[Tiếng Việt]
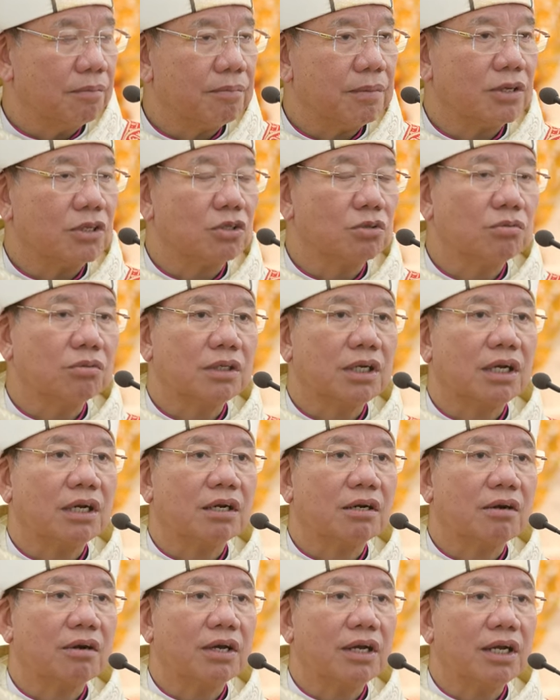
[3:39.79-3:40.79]
mà chúng ta
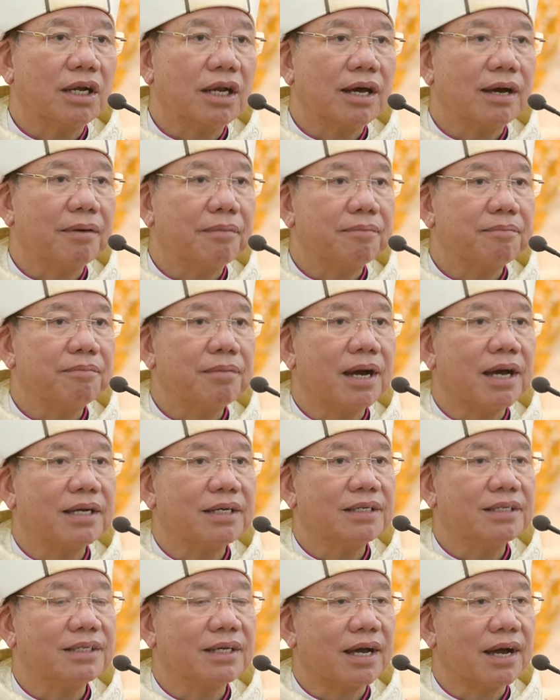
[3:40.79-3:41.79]
gọi là
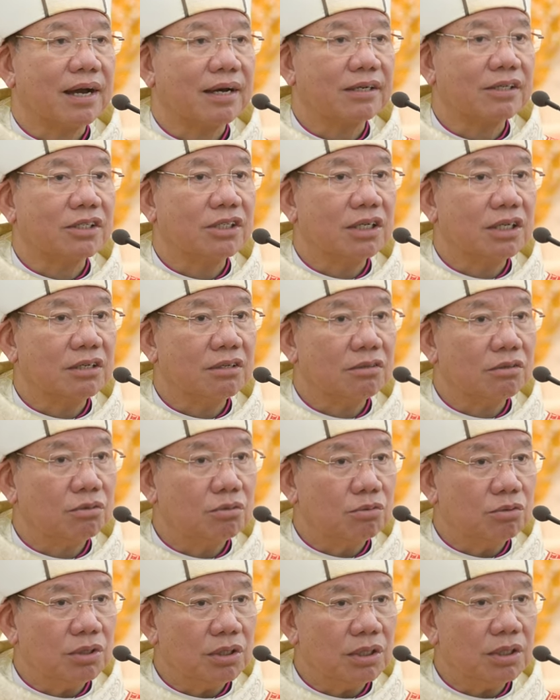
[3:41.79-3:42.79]
bài giảng trên
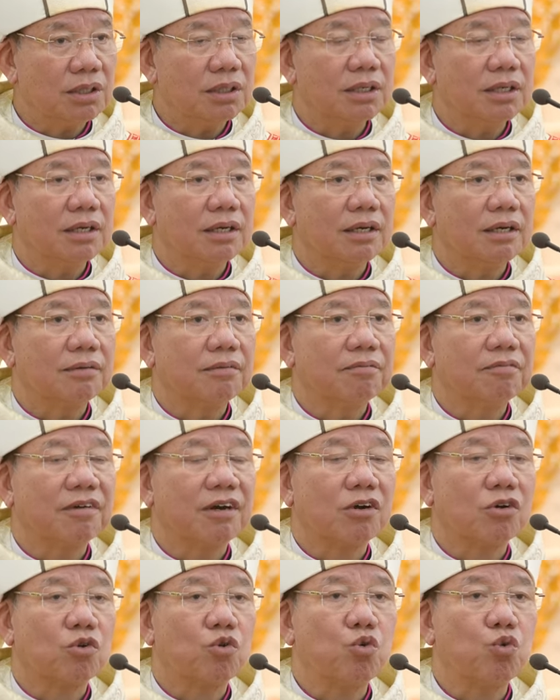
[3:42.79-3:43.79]
núi
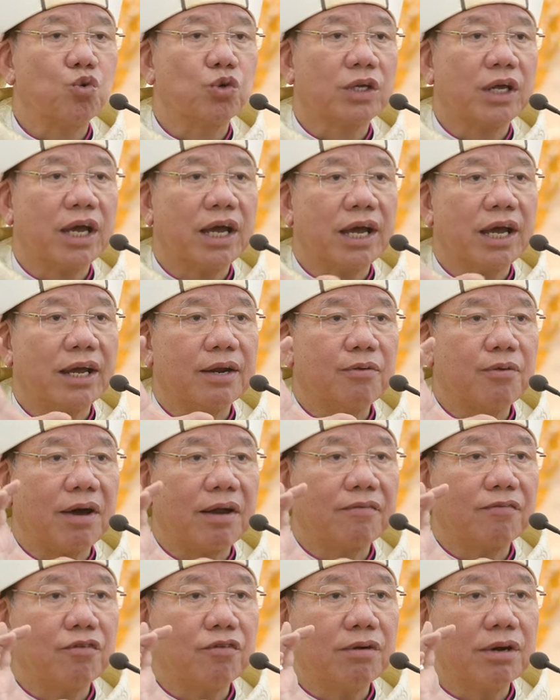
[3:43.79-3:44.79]
và cụ thể
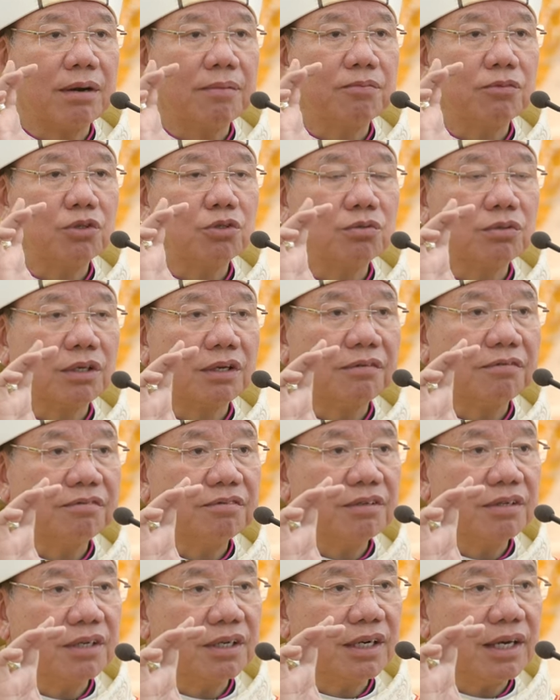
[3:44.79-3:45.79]
đoạn phúc âm chúng ta
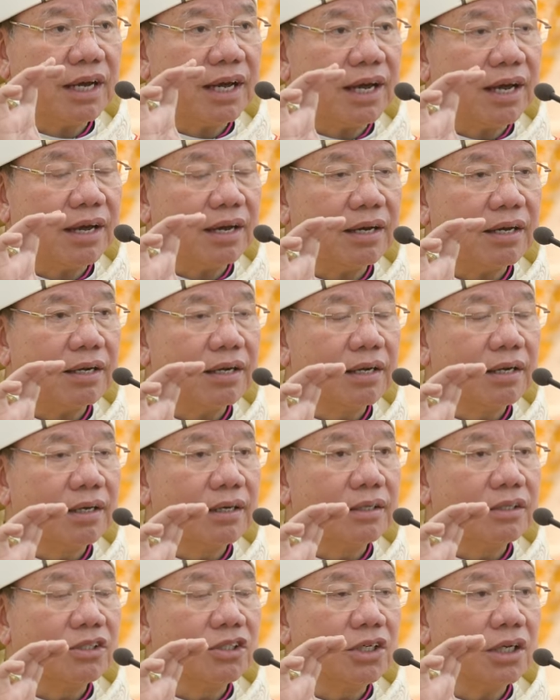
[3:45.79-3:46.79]
vừa nghe
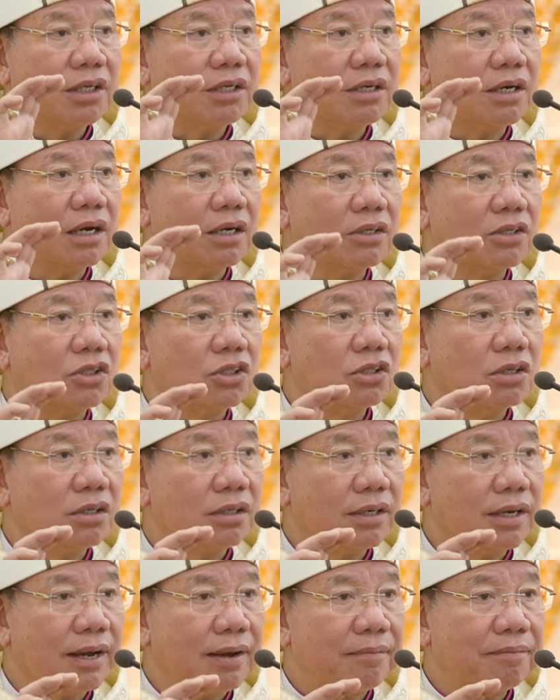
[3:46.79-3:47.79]
trích ở
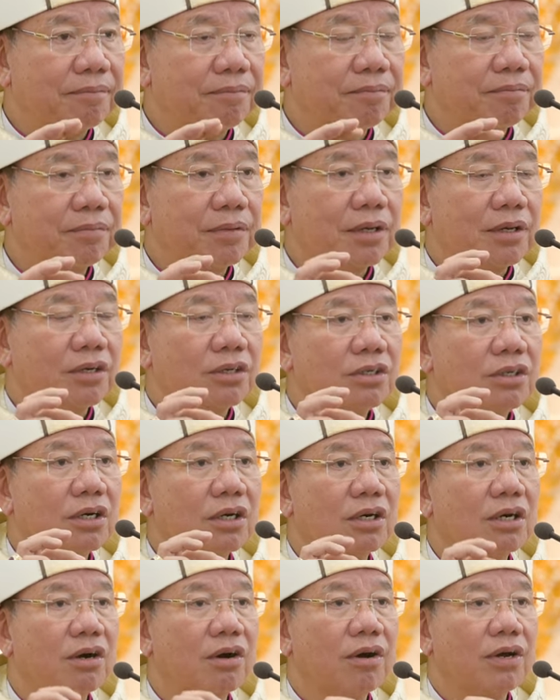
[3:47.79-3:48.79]
chương 5
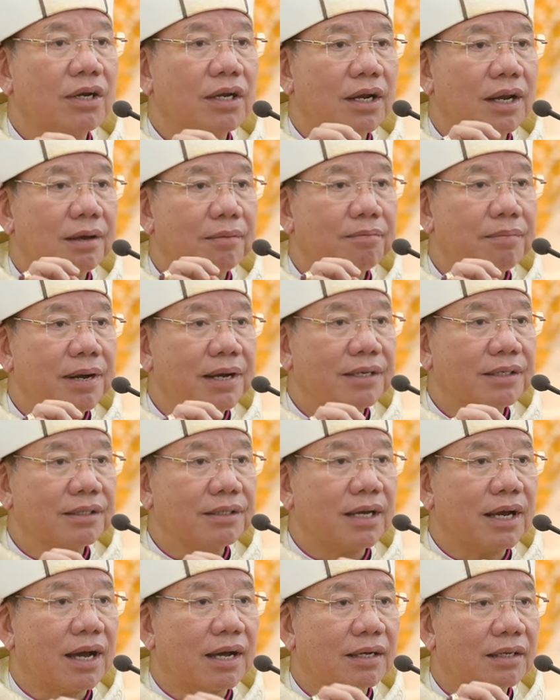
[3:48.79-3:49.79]
được gọi là bài
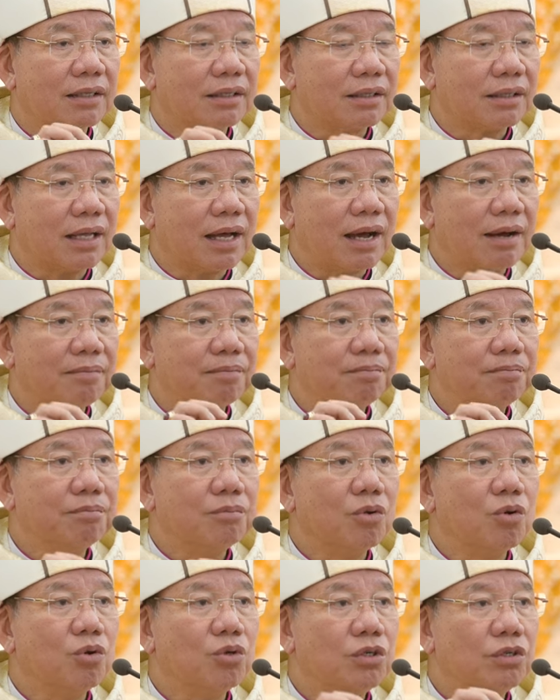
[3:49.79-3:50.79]
giảng
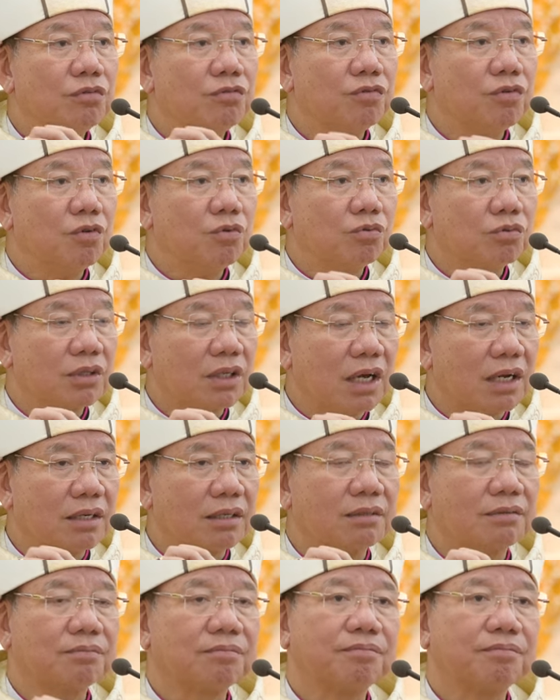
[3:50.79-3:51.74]
tám mối phúc thật.